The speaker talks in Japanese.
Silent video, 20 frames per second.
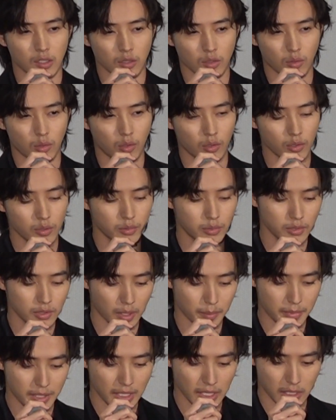こういうふうな
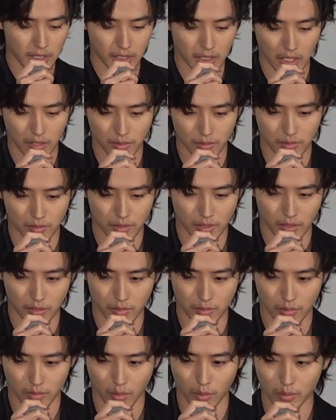未来になるってい
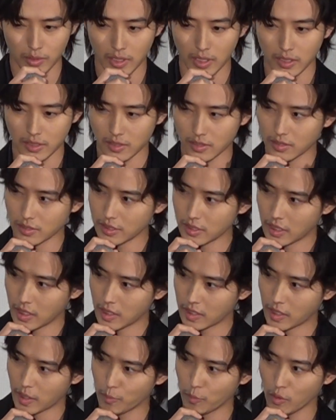う想定がついて
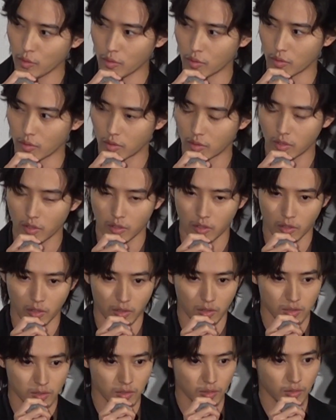いても
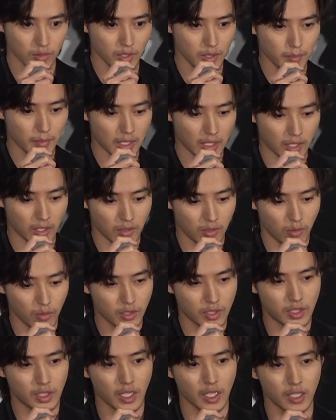その今
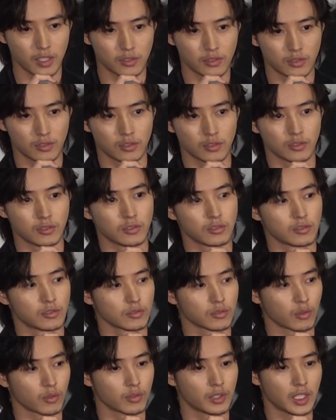起きている
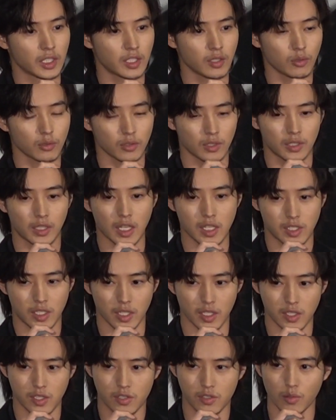この出来事に対し
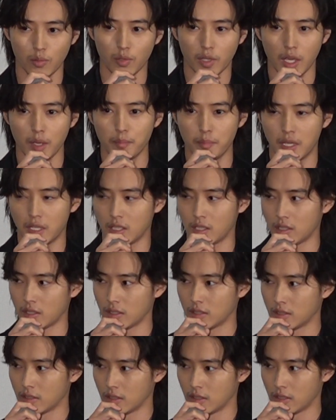て一生懸命に
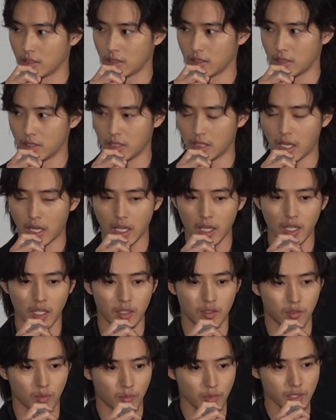にならな
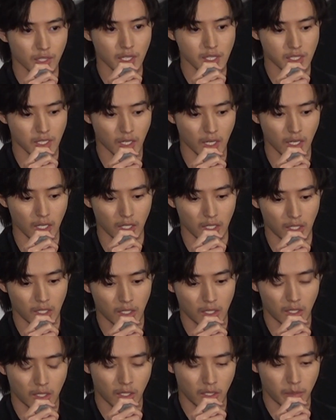いともしかしたら
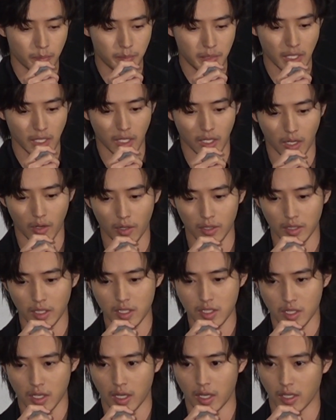未来が変わんない
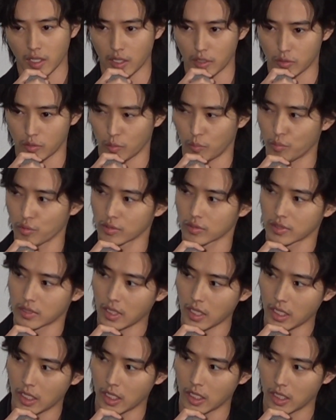んじゃないかと思っ
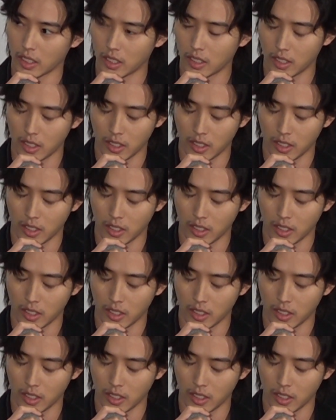て